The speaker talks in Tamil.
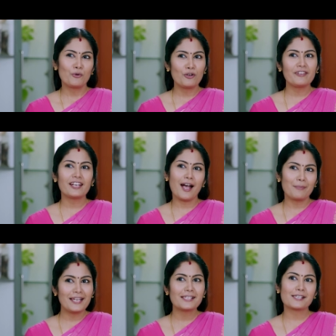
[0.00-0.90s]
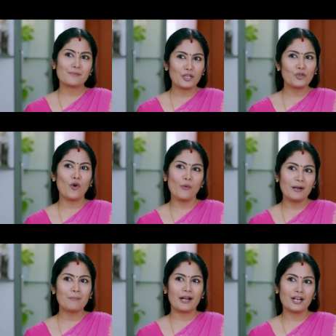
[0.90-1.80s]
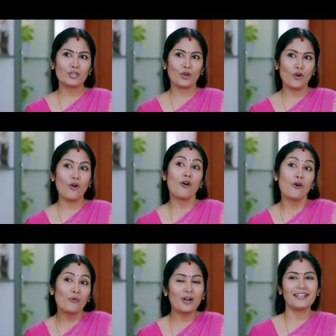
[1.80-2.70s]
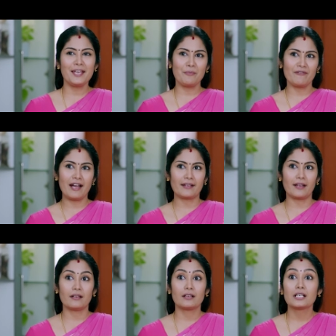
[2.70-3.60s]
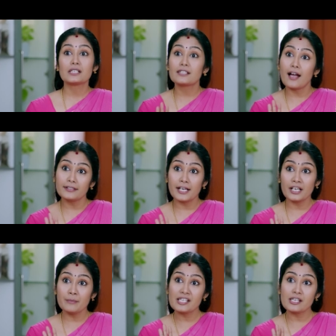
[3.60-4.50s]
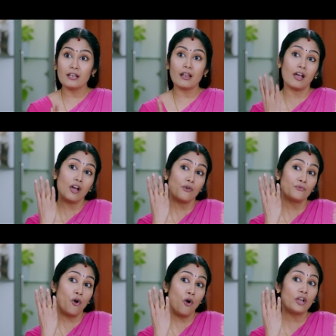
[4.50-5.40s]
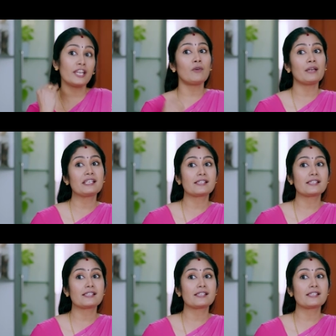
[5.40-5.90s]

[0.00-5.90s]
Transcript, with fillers: பூர்விகா அப்ளைன்சஸ் மட்டும் ஓபன் பண்ணட்டும் உடனே போய் வாங்குறேன் சாதாரண மிக்ஸி இல்ல ஃபோர் இன் ஒன்